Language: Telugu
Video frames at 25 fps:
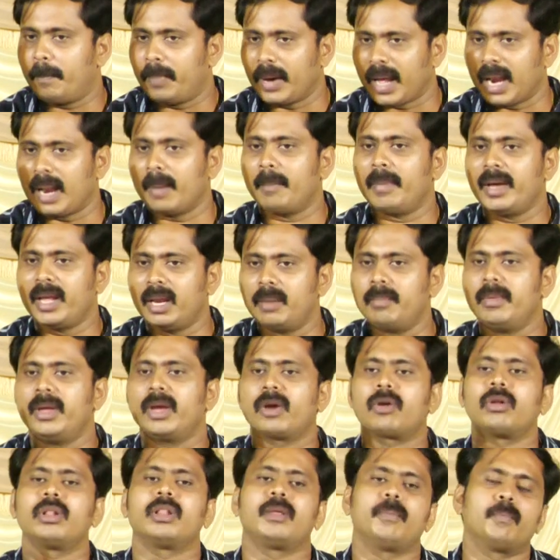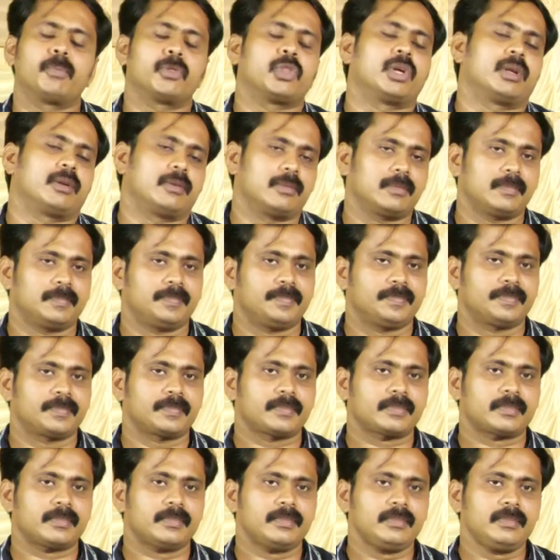బలమైన మేకులు దింపుతారు
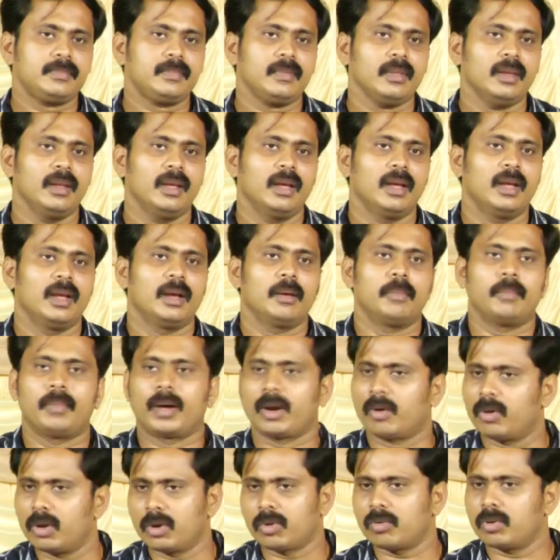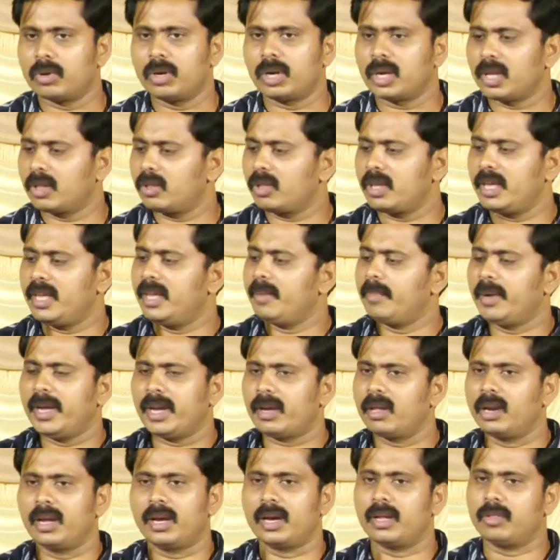మనం అనుకున్నట్టు ఏదో ఈ
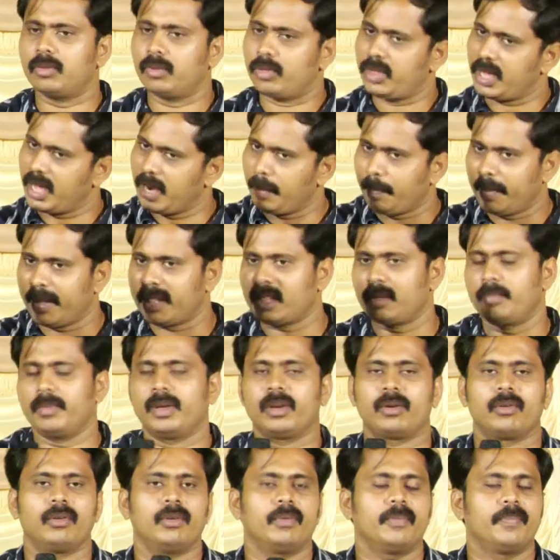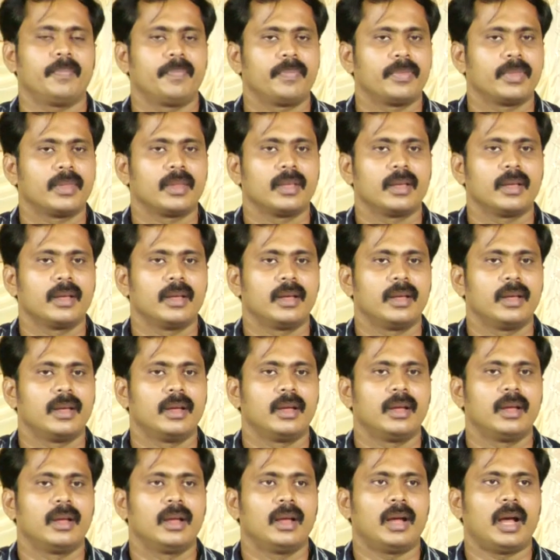మేకులు కాదు చాలా పెద్ద మేకులు
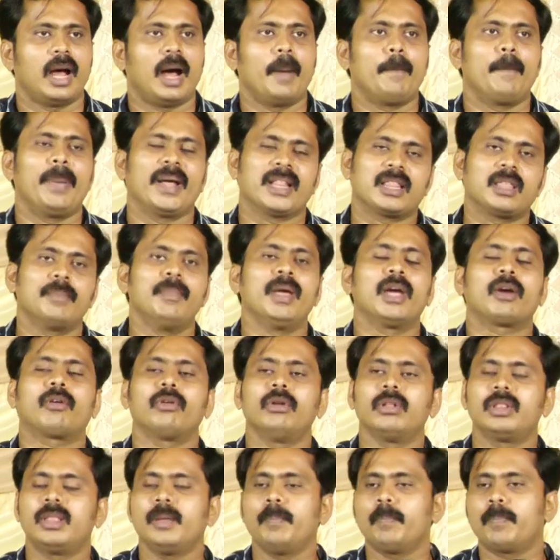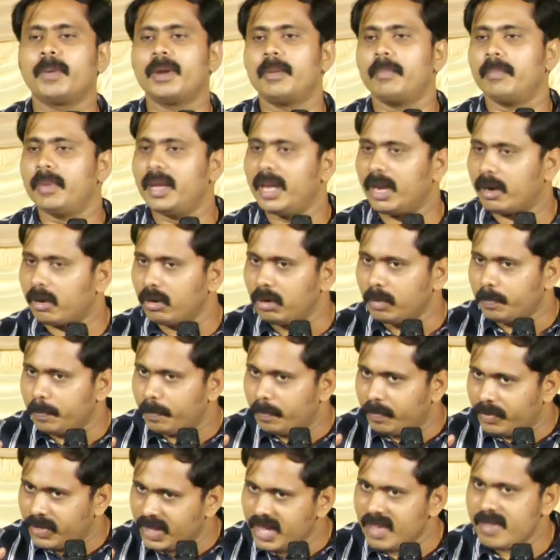ఆ పెద్ద మేకులు దింపిన మేకులు
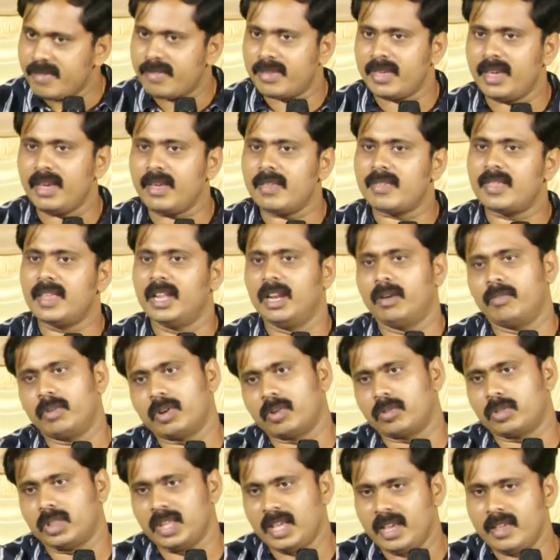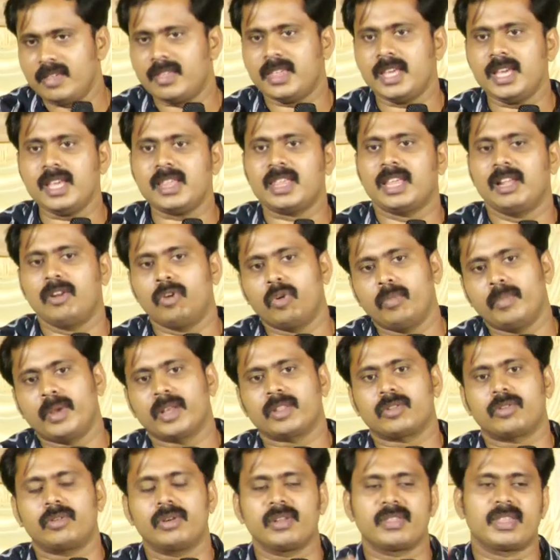తీసి సిలువను తీసి సిలువ
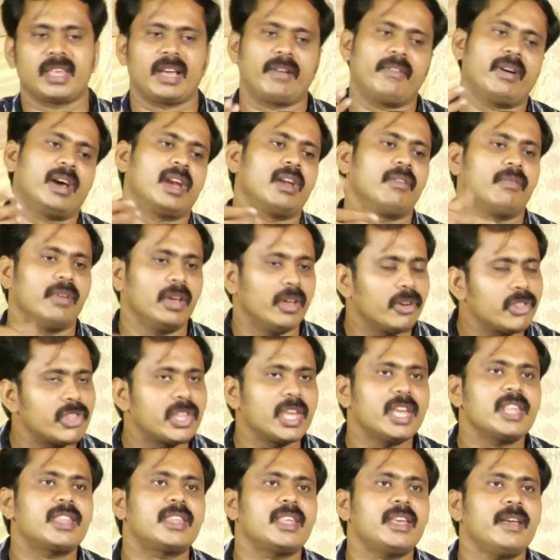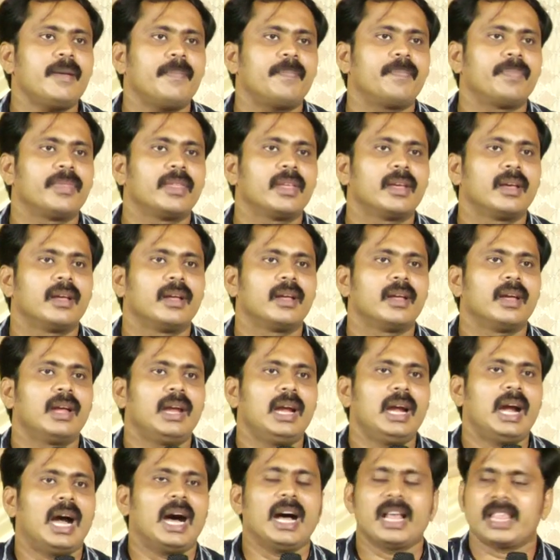మీద నుండి శవాన్ని వేరు చేసి
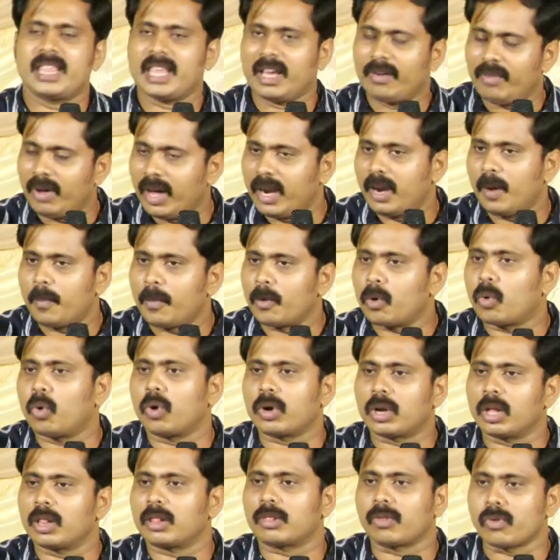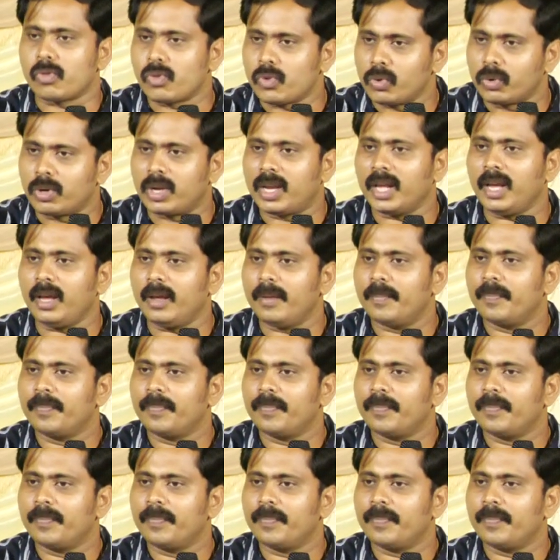ఆ శవాన్ని అప్పుడు గుడ్డలతో చుట్టి